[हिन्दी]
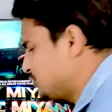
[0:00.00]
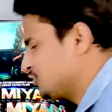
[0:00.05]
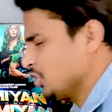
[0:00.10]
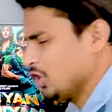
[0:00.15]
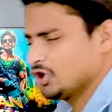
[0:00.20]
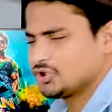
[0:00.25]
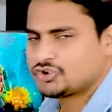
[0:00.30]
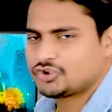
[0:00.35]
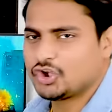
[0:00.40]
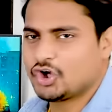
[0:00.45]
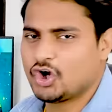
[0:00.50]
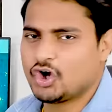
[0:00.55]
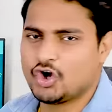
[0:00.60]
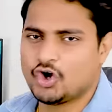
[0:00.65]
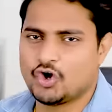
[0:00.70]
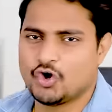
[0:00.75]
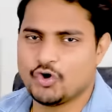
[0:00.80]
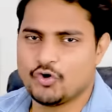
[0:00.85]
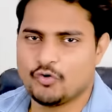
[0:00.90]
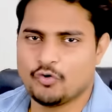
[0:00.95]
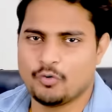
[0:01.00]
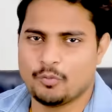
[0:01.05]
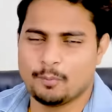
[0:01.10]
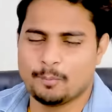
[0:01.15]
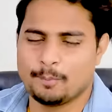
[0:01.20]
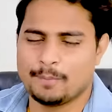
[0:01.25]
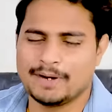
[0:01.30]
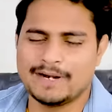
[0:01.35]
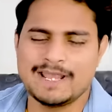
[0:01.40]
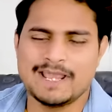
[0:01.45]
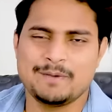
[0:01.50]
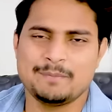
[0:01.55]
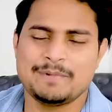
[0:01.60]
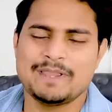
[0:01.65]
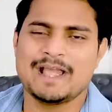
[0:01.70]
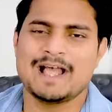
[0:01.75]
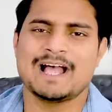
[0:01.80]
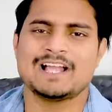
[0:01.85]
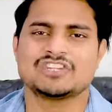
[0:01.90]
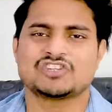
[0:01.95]
दोस्तों बड़े
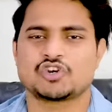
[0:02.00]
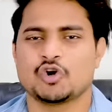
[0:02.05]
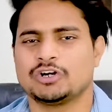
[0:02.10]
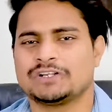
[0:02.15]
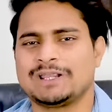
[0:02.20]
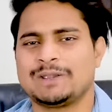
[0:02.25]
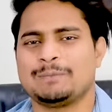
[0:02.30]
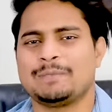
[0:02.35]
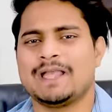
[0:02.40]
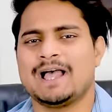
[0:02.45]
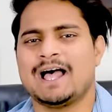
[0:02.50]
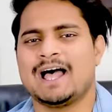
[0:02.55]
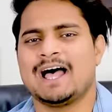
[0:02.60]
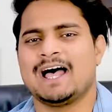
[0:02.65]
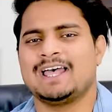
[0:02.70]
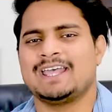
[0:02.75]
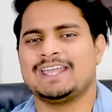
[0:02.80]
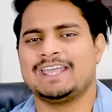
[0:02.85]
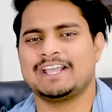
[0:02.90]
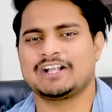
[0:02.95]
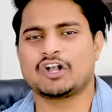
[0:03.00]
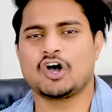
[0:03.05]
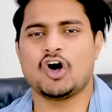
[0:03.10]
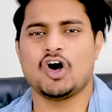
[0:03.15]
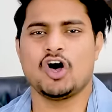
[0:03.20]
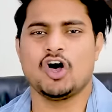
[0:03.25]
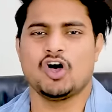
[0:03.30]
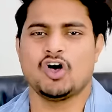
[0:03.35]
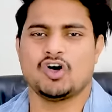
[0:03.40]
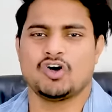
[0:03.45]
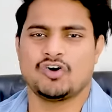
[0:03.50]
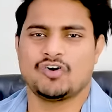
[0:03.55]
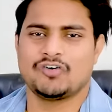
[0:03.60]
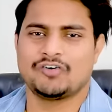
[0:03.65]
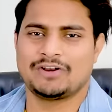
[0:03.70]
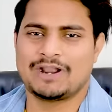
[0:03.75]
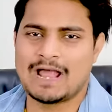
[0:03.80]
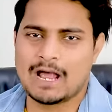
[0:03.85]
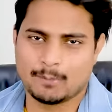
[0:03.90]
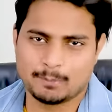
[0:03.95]
मियाँ छोटे मियाँ एक
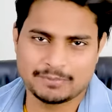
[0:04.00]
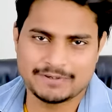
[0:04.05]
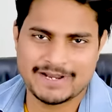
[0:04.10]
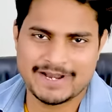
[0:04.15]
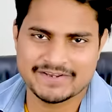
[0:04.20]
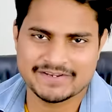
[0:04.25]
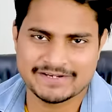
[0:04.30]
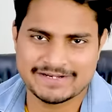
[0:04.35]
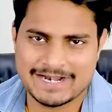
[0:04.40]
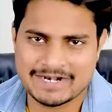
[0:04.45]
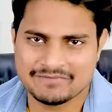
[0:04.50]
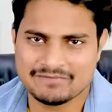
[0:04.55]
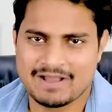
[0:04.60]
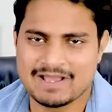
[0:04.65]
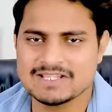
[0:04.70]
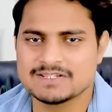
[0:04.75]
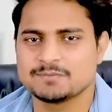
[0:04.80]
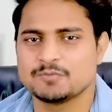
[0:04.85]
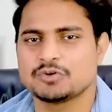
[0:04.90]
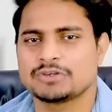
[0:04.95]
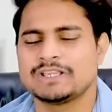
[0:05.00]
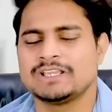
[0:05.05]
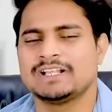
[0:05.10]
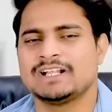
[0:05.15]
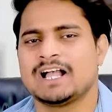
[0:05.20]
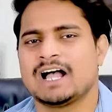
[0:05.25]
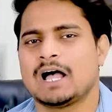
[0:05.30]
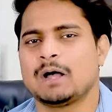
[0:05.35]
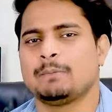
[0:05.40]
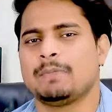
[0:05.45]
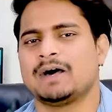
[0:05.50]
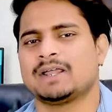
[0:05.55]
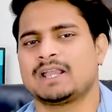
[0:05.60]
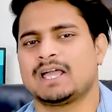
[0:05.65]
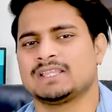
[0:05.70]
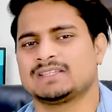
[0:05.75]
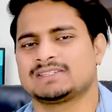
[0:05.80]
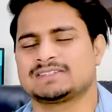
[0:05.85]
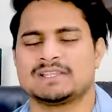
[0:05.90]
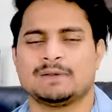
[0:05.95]
और अपडेटेड एडवांस बुकिंग का
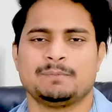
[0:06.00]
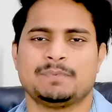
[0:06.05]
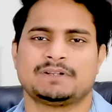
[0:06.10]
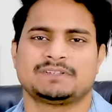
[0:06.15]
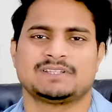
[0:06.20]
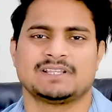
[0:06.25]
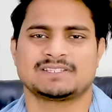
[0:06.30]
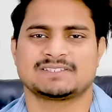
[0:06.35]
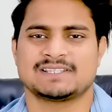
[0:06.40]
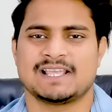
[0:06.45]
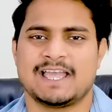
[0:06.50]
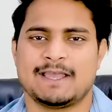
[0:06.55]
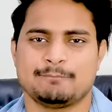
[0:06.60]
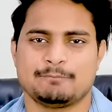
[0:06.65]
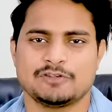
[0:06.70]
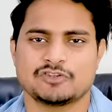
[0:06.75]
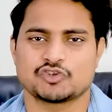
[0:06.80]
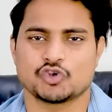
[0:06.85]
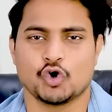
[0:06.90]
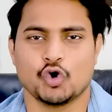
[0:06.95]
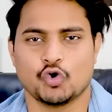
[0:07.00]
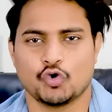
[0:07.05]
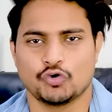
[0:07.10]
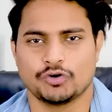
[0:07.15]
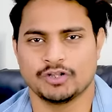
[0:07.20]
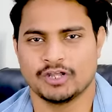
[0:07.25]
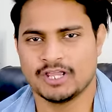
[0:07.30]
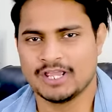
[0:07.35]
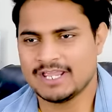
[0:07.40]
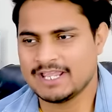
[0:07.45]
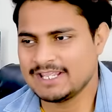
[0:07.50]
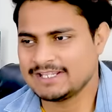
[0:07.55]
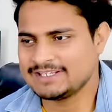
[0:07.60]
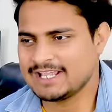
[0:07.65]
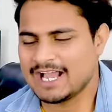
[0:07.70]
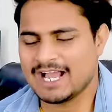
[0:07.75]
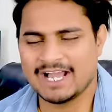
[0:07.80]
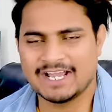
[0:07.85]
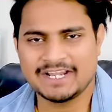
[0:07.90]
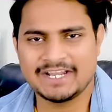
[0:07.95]
हमारा ज़बरदस्त सा एपिसोड
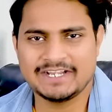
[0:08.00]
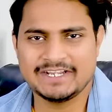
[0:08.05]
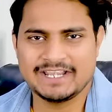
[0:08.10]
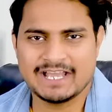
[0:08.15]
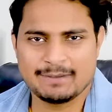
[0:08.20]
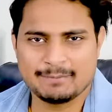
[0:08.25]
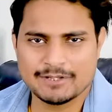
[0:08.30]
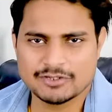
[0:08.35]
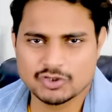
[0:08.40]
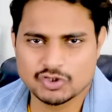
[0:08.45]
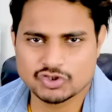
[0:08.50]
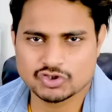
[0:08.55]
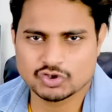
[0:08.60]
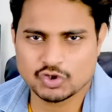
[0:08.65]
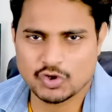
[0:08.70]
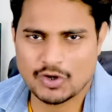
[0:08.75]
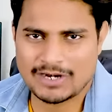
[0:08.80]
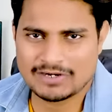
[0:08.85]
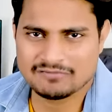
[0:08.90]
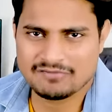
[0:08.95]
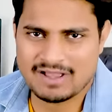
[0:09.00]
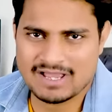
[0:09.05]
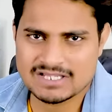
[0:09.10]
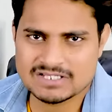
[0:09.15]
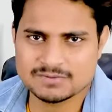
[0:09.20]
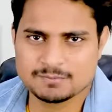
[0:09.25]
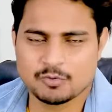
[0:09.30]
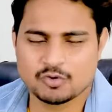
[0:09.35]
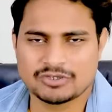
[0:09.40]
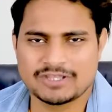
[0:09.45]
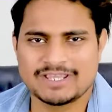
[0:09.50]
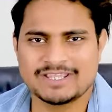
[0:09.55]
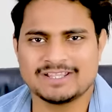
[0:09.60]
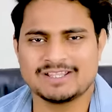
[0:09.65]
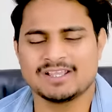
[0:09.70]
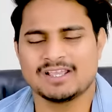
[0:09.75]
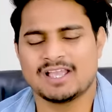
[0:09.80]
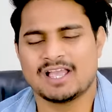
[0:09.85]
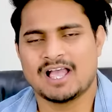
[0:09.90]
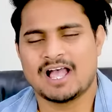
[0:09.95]
यहाँ इंडिया में दोस्तों एडवांस
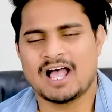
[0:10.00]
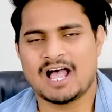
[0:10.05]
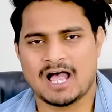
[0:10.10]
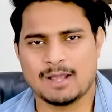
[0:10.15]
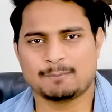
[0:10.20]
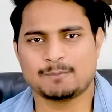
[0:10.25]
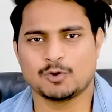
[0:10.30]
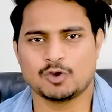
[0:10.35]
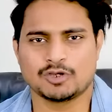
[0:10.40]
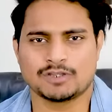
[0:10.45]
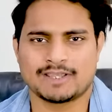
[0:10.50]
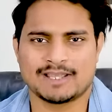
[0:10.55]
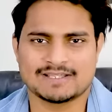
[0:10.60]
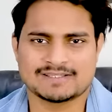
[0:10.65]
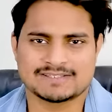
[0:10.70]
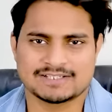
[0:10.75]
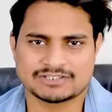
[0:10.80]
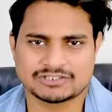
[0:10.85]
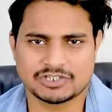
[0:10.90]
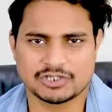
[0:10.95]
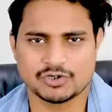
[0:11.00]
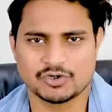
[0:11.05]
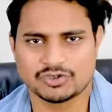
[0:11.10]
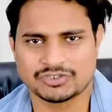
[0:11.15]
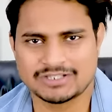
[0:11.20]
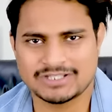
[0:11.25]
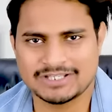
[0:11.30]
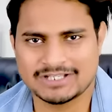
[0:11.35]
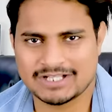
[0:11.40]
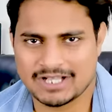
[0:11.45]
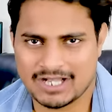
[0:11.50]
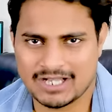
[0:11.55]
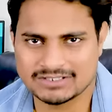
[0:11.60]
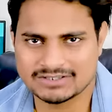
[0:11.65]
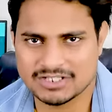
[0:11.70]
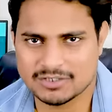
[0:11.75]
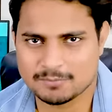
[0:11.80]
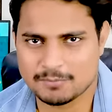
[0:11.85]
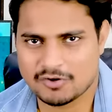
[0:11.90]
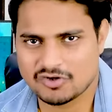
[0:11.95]
बुकिंग आप लोग कह सकते हो कि
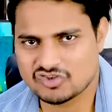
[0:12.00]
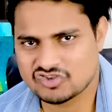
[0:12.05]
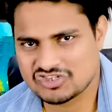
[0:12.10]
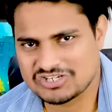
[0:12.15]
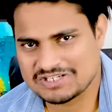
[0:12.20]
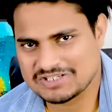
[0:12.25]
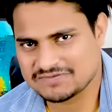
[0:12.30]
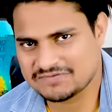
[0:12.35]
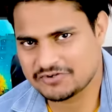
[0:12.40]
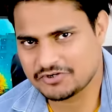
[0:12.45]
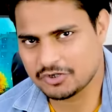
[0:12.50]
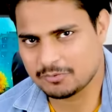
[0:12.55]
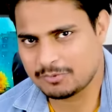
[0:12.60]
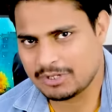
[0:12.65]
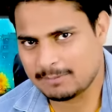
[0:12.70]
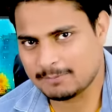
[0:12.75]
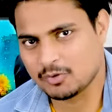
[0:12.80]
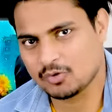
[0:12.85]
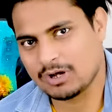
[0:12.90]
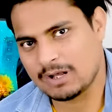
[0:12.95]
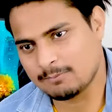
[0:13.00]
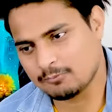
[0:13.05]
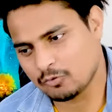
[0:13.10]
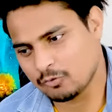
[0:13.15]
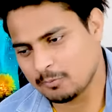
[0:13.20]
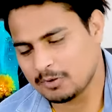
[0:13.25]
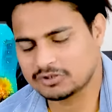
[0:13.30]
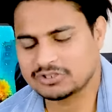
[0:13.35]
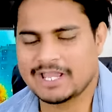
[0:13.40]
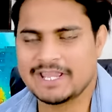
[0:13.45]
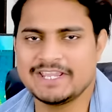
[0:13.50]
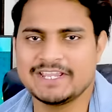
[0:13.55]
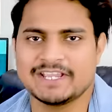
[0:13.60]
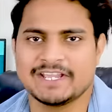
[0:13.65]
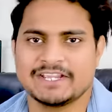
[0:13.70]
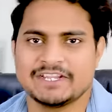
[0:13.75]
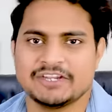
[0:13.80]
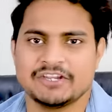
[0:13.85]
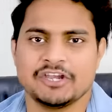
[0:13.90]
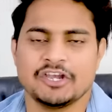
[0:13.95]
कहाँ तक पहुंची इस वीडियो में हम लोग आपको
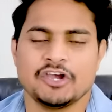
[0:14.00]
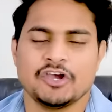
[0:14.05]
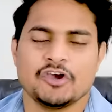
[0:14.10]
बताएंगे